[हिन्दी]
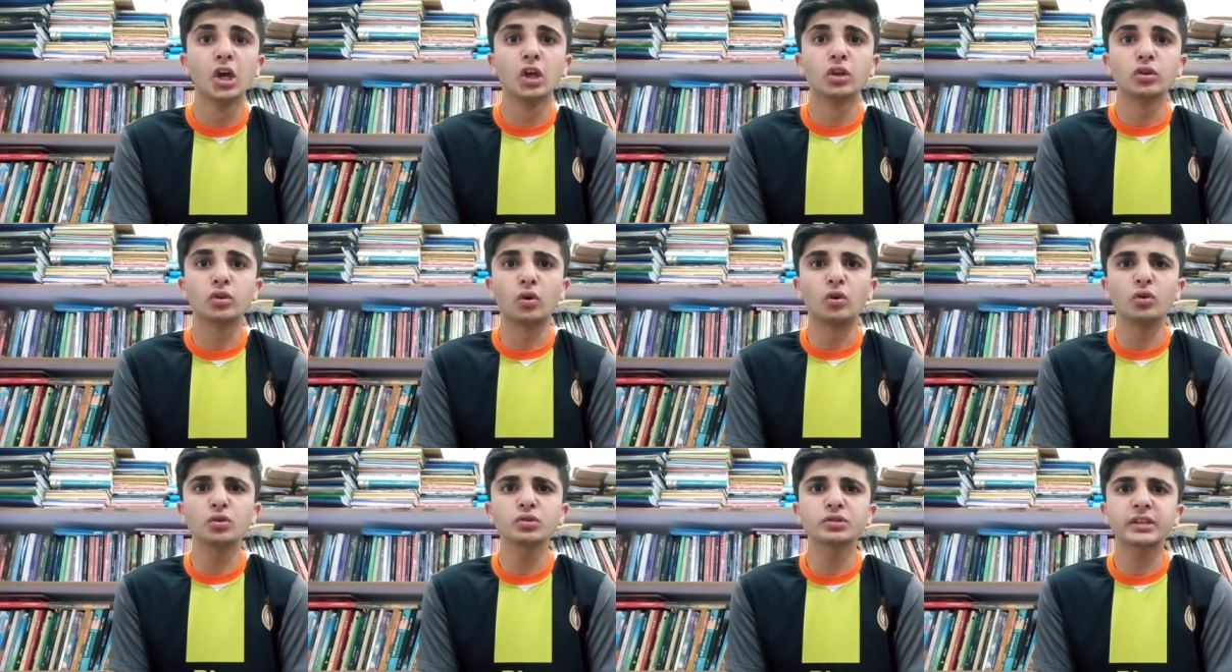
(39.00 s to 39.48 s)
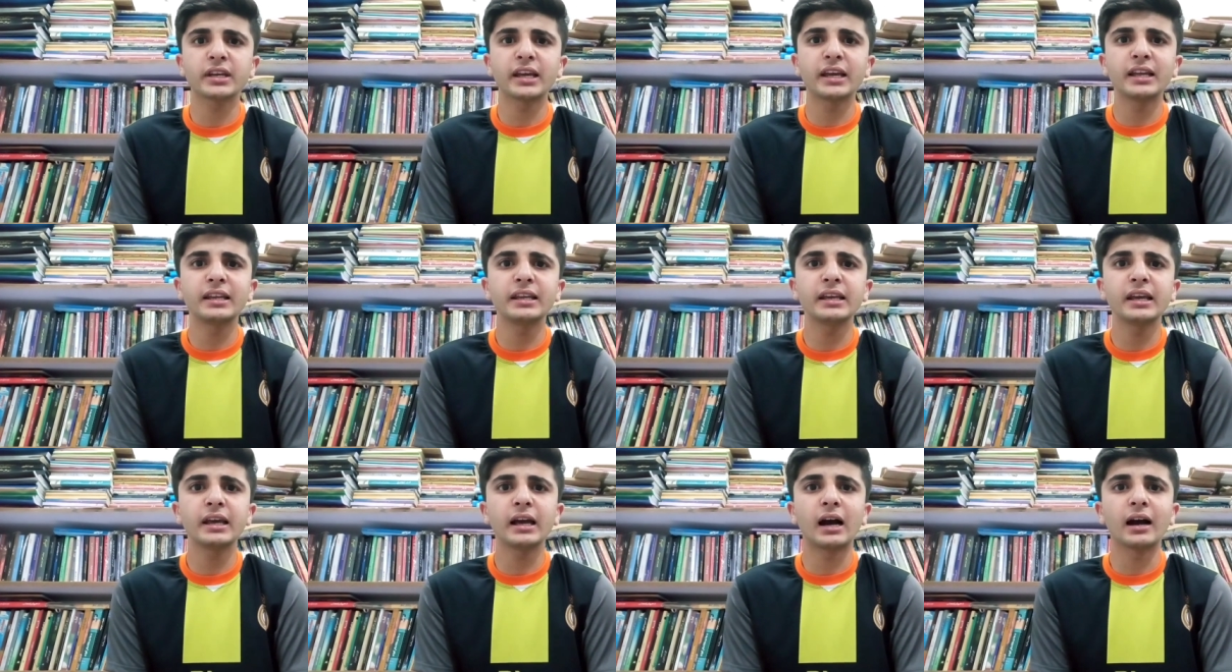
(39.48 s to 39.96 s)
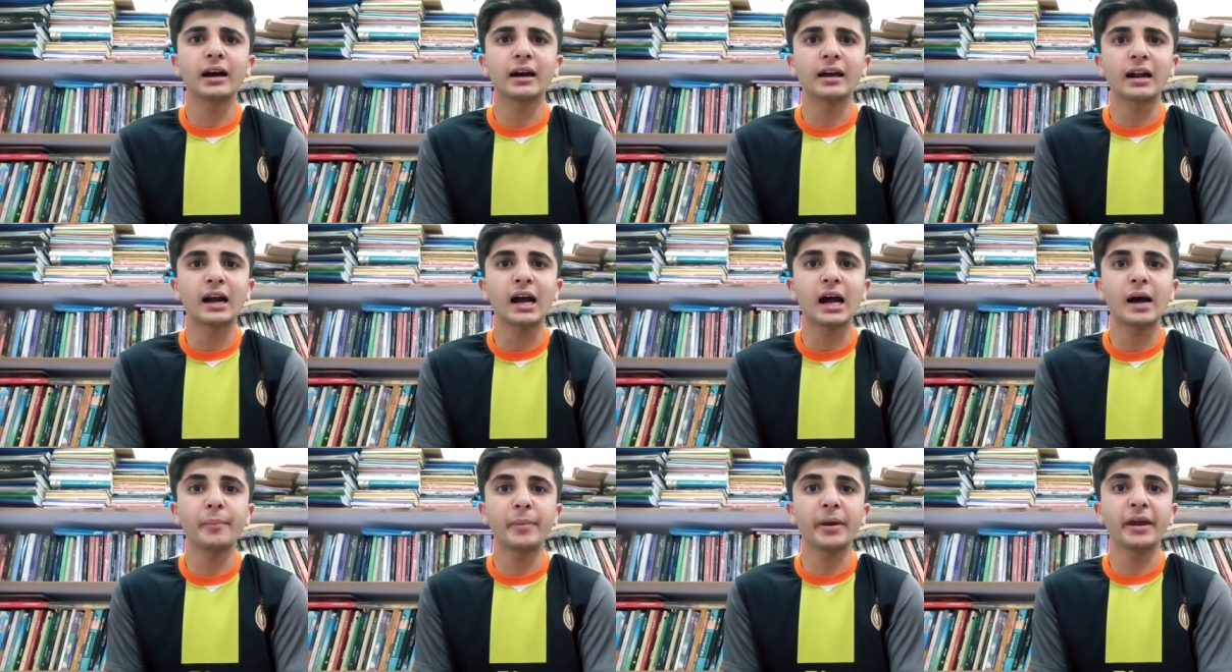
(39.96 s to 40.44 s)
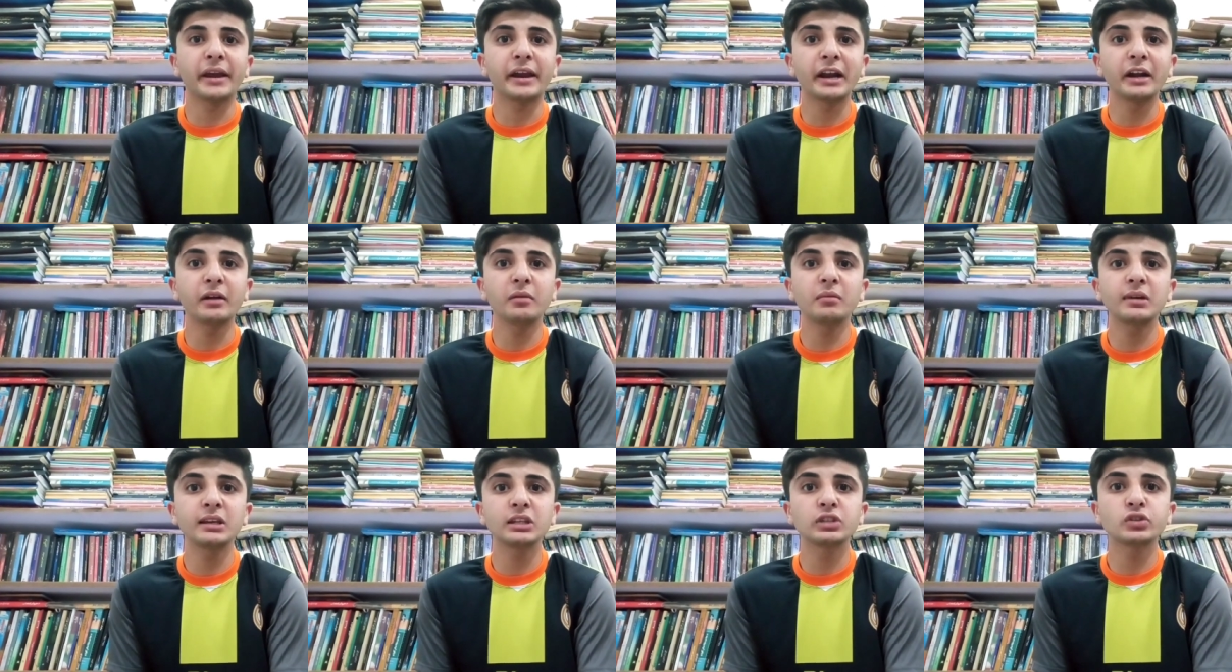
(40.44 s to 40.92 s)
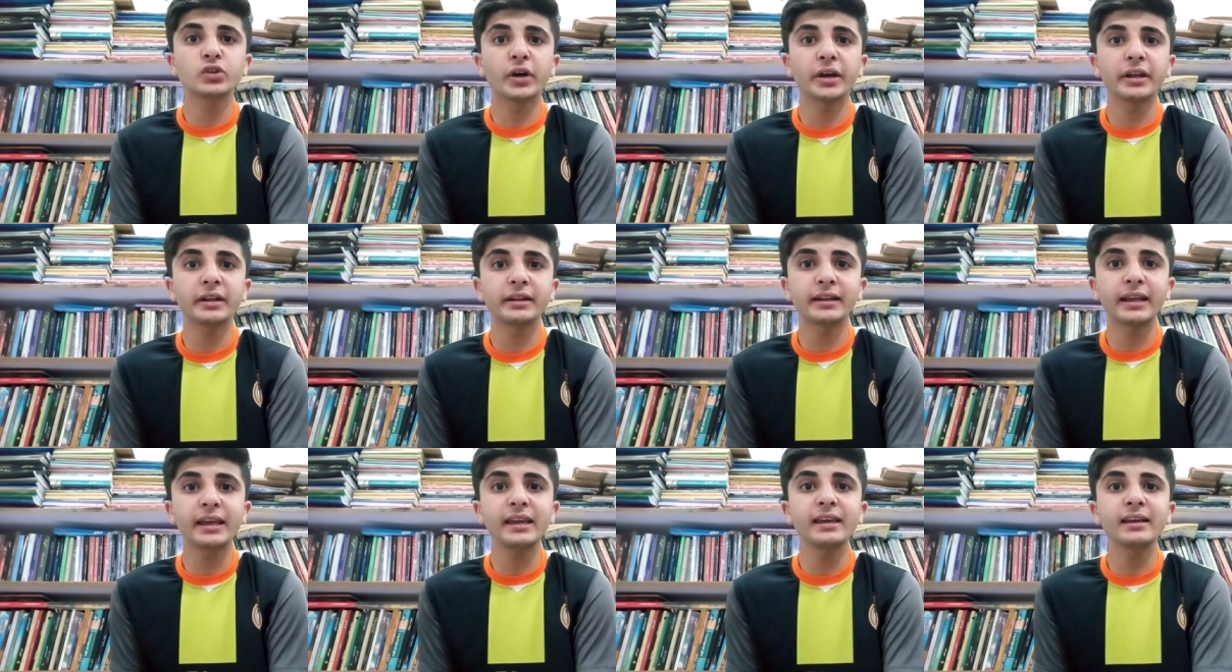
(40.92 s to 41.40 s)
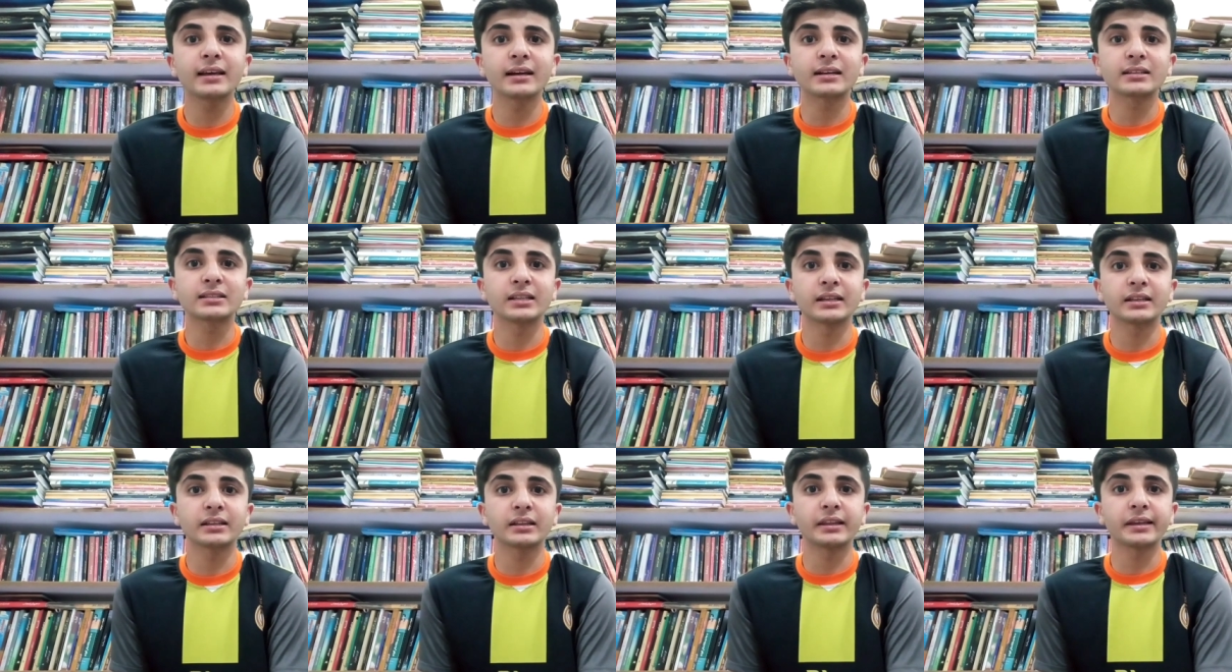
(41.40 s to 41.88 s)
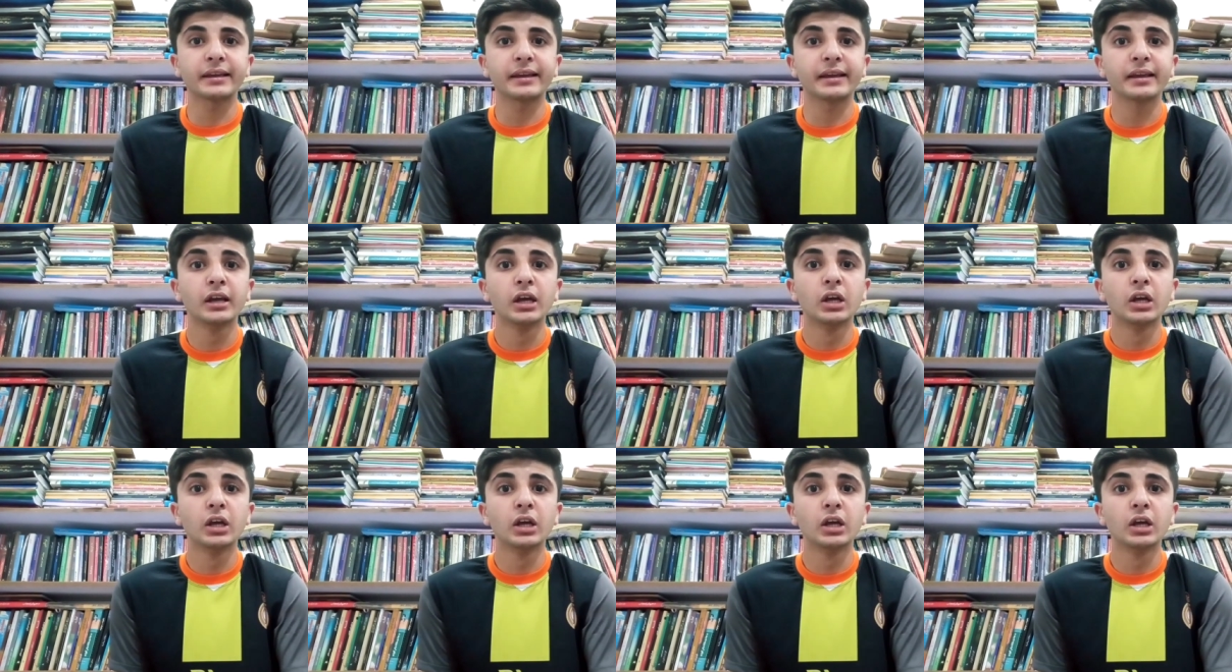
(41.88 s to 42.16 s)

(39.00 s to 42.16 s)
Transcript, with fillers: तो उसके लिए अगर आप एकेडमी ज्वाइन नहीं कर सकते